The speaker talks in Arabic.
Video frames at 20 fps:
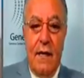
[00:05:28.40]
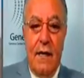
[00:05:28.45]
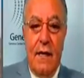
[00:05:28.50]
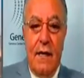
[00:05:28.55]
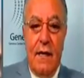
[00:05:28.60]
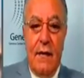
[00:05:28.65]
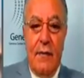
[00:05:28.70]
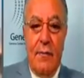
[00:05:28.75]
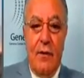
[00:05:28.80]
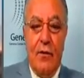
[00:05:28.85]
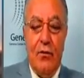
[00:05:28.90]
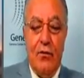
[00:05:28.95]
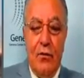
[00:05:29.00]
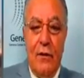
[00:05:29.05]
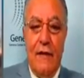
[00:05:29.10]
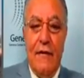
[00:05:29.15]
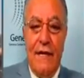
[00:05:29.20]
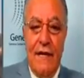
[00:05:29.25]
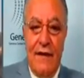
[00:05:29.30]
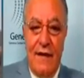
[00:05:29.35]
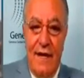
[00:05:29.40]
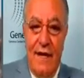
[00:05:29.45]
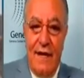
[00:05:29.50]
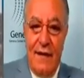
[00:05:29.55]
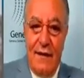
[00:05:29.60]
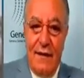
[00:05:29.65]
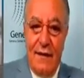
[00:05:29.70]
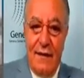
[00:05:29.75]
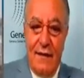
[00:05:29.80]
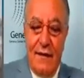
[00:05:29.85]
آه، موضوع
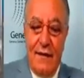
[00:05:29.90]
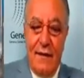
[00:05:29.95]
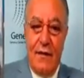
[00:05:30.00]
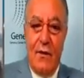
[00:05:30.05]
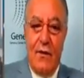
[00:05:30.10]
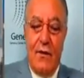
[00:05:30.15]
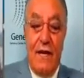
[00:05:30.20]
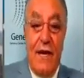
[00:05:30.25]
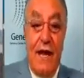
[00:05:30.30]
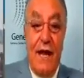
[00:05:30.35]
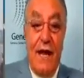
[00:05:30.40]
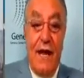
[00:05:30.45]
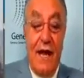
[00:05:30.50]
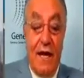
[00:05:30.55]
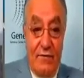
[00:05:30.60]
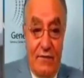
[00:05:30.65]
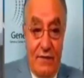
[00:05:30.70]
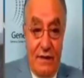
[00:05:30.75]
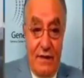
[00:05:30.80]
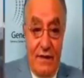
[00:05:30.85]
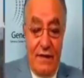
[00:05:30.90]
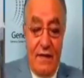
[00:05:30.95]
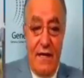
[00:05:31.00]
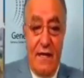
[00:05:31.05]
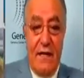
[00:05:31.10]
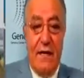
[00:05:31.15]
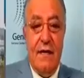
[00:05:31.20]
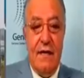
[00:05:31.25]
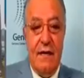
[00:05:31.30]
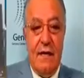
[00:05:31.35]
الغذاء والحق في
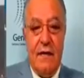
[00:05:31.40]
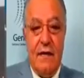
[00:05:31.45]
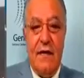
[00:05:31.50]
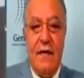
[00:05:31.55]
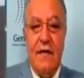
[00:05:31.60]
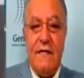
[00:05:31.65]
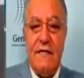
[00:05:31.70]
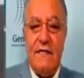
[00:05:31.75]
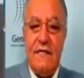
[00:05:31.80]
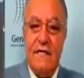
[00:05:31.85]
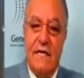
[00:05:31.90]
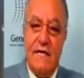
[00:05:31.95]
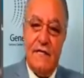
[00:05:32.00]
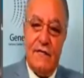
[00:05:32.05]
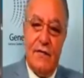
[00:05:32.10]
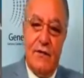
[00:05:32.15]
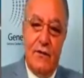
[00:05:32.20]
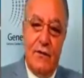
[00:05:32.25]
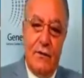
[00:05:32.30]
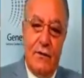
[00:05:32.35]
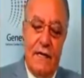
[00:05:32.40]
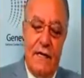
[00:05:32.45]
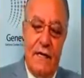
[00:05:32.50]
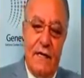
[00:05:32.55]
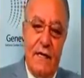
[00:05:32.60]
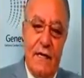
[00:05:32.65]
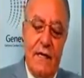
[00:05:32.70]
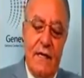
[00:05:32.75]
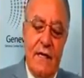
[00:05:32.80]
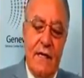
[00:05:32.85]
الغذاء يخضع للسياسه
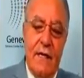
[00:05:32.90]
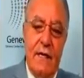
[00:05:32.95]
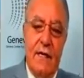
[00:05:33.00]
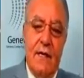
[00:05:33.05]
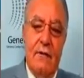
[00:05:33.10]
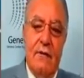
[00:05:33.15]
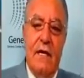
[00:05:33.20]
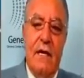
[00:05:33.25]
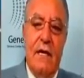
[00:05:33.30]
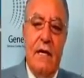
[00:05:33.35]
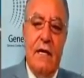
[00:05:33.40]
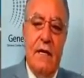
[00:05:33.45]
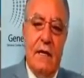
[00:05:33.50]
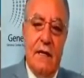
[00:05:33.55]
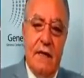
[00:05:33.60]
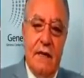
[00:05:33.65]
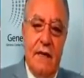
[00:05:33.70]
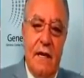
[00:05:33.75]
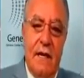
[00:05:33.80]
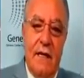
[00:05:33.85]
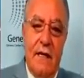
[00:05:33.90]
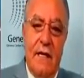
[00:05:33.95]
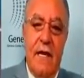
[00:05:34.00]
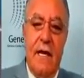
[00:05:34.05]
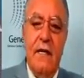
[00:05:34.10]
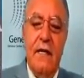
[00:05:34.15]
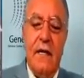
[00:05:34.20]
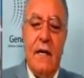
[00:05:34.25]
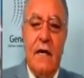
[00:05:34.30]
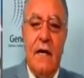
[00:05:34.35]
الدوليه ولا يخضع
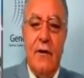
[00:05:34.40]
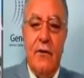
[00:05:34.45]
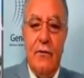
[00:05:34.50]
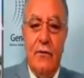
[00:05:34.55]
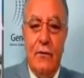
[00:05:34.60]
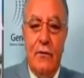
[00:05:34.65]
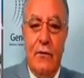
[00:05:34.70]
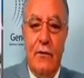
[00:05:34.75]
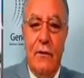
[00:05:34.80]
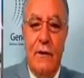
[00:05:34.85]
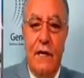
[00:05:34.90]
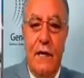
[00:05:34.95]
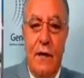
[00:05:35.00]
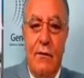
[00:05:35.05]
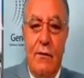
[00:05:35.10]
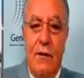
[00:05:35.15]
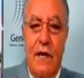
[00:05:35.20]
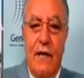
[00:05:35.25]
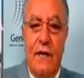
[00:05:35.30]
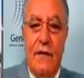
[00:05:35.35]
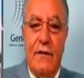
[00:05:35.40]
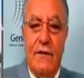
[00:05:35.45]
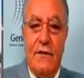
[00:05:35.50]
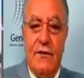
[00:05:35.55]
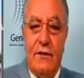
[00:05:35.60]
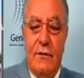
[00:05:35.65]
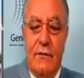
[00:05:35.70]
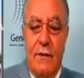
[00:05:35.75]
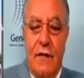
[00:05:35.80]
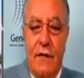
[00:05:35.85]
لاي قانون دولي او عهد
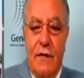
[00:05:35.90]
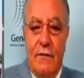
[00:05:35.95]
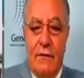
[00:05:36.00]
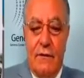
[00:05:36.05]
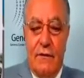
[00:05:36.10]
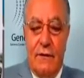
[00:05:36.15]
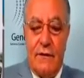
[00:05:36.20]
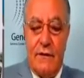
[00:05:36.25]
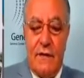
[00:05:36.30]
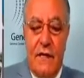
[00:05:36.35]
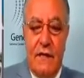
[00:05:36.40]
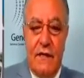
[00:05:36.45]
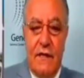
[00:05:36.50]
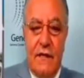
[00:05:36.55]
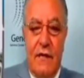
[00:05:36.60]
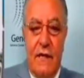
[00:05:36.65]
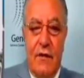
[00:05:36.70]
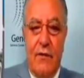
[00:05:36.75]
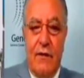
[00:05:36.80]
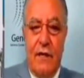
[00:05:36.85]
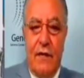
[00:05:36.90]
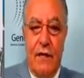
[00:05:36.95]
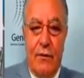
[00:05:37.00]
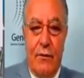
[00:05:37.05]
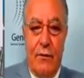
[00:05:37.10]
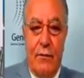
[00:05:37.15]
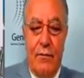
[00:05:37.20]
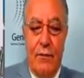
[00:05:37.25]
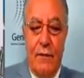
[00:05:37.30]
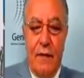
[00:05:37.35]
اجتماعي واقتصادي او
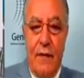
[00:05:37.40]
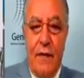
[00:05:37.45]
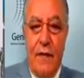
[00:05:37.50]
غيره.